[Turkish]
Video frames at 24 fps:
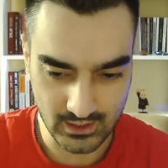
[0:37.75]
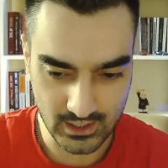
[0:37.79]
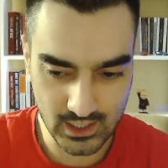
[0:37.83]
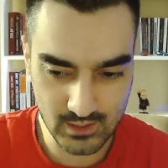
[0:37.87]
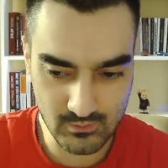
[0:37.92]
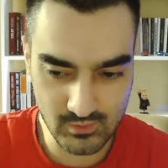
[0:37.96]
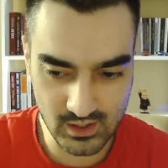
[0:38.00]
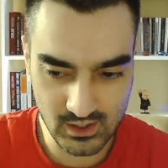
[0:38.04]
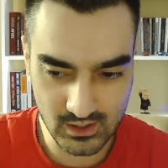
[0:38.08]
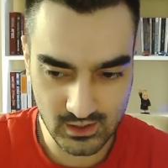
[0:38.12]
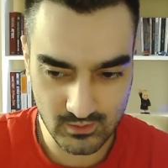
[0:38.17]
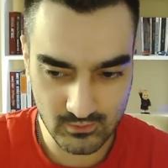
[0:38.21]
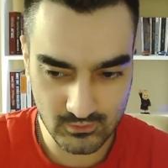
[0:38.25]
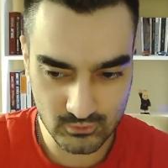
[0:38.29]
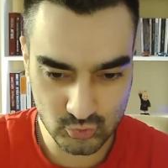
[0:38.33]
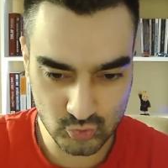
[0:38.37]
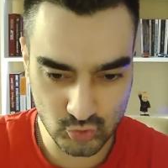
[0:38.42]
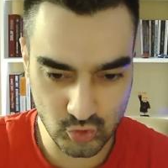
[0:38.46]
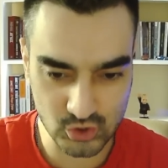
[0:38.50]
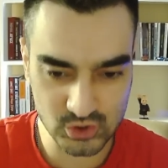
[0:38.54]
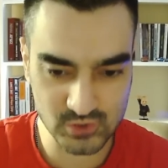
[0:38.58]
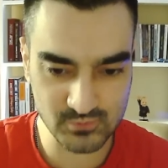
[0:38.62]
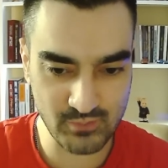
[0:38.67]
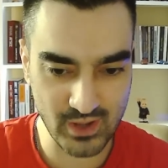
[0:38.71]
Ama
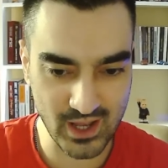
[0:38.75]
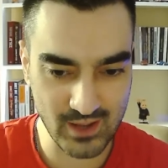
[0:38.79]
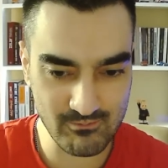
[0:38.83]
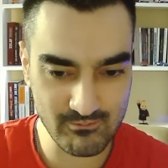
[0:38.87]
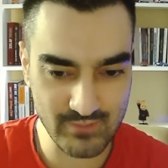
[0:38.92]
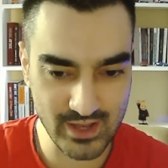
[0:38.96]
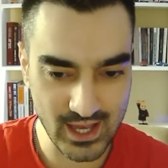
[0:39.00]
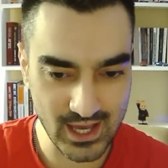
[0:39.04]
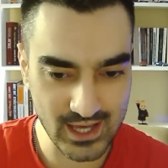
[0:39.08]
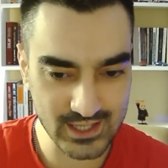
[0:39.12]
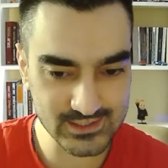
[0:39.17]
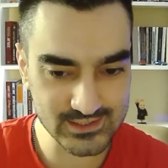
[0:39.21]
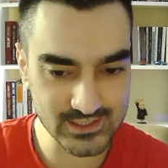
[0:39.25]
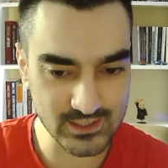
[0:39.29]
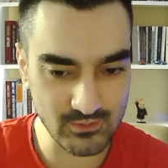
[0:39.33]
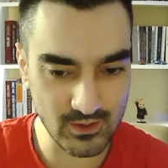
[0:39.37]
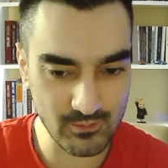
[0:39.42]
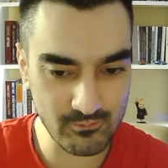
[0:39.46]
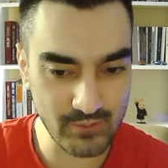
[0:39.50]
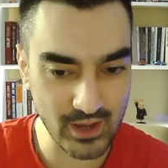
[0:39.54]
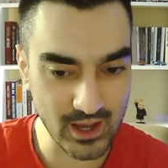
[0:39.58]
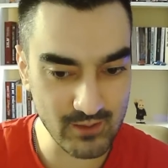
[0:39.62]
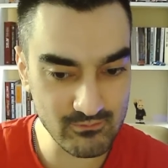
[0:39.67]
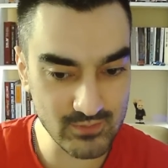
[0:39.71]
toz pembe her
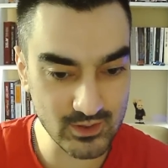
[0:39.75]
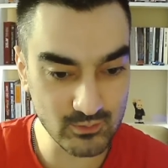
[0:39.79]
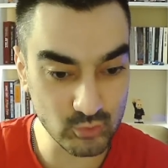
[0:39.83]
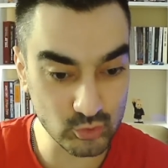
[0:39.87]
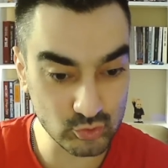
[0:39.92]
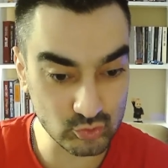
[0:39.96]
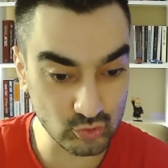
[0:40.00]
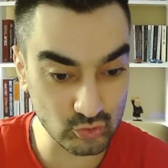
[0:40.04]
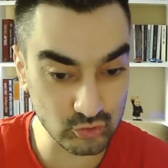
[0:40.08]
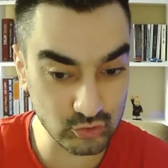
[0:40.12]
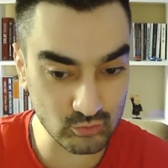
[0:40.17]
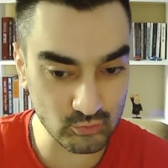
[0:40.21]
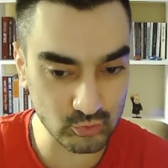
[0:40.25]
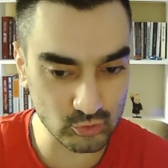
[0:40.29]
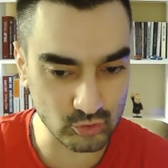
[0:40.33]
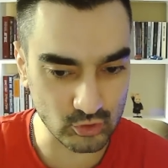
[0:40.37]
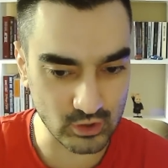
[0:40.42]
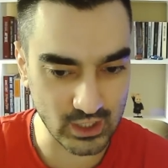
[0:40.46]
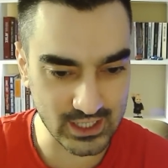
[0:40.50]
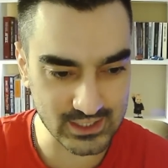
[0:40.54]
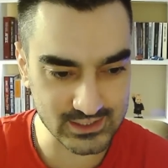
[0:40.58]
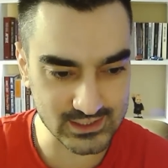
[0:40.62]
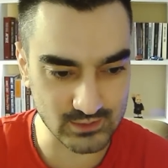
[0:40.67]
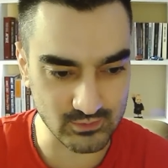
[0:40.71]
zaman pembe mutluluk mudur
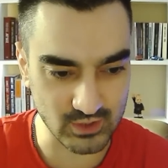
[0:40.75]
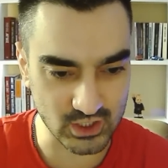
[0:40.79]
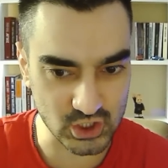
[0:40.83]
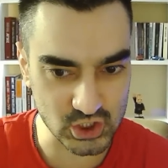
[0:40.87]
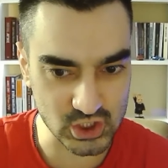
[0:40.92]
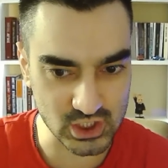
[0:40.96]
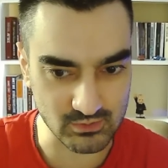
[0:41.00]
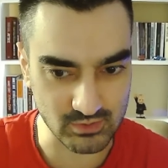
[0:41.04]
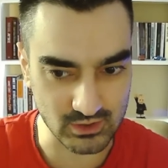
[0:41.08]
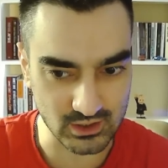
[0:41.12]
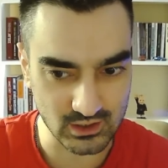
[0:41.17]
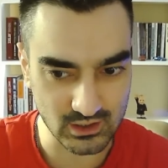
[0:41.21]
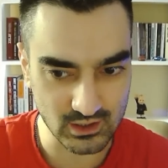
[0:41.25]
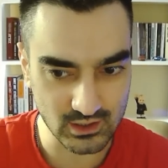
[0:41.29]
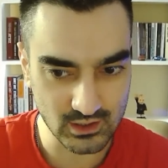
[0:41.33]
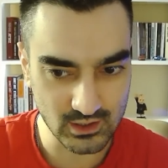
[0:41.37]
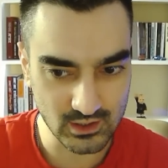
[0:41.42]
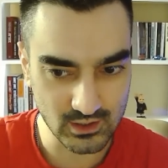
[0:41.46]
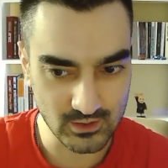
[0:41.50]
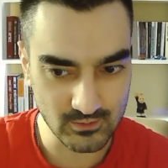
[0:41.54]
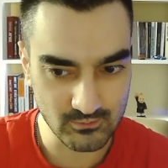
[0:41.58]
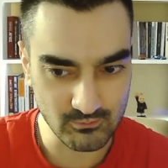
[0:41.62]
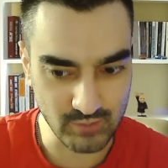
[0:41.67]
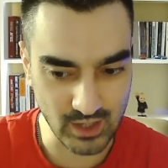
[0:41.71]
her zaman acaba?
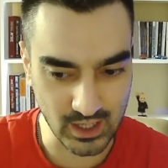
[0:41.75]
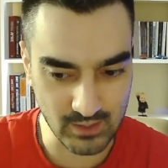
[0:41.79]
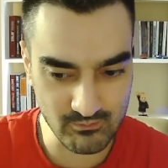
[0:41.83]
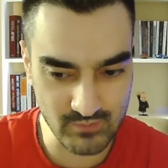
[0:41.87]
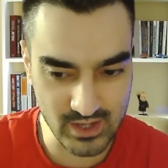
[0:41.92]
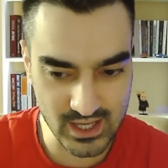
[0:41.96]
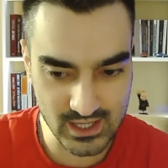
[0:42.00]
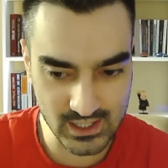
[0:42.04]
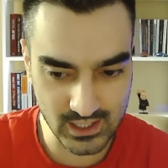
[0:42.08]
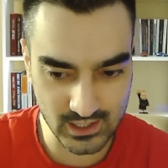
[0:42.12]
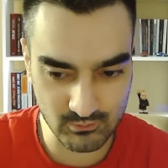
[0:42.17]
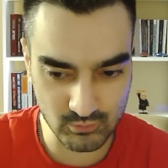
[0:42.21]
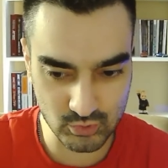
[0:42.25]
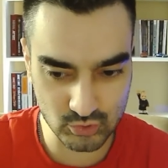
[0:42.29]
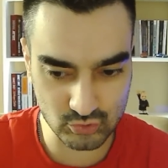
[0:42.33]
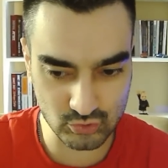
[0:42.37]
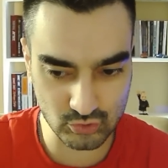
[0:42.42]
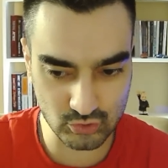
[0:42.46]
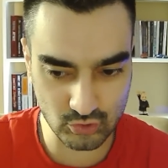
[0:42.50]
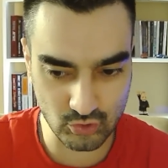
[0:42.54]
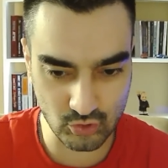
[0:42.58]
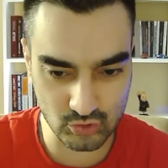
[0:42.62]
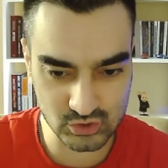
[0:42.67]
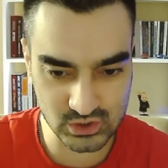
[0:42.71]
Pembe eğer
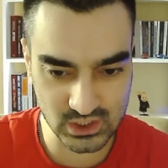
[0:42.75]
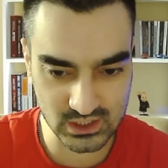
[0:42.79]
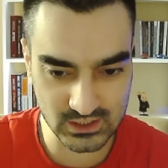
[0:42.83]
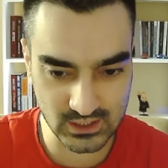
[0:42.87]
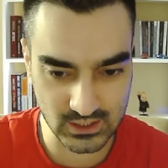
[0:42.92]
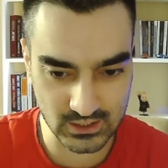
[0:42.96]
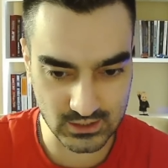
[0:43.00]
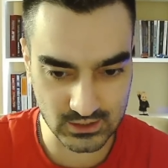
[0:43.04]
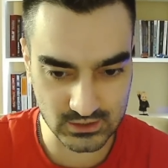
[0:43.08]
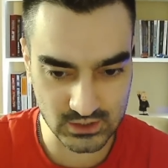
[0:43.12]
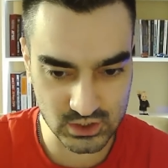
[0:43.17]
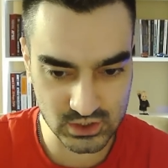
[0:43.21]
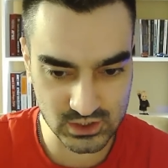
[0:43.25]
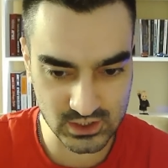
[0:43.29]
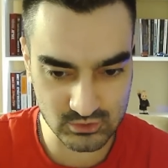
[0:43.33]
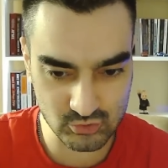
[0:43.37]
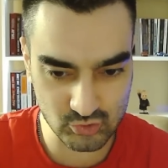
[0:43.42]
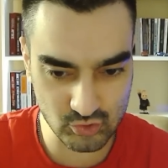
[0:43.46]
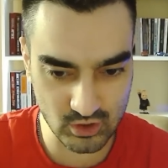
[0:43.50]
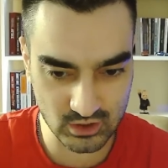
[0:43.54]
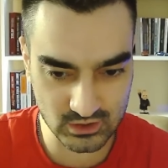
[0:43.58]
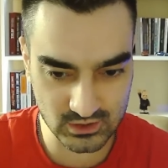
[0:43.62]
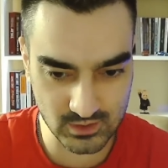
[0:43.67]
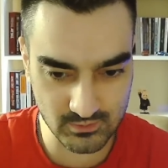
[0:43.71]
mutluluk olsaydı arkadaşlar
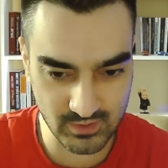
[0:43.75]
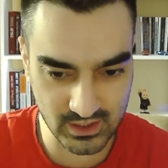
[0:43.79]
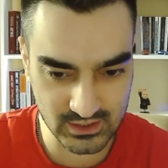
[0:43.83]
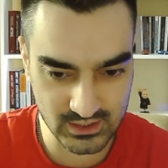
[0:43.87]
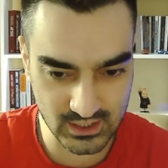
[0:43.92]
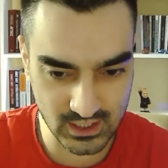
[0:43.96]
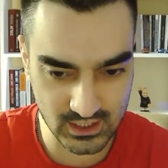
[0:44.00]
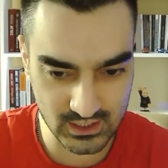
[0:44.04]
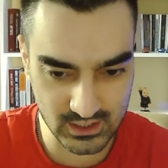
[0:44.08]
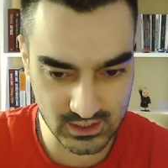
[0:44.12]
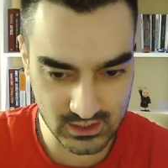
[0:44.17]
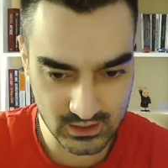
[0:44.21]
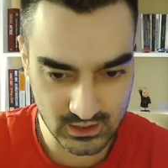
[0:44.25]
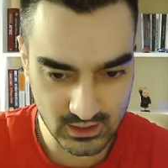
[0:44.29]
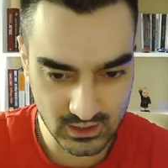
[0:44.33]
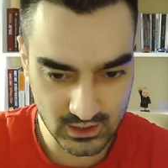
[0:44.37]
sürekli ben yani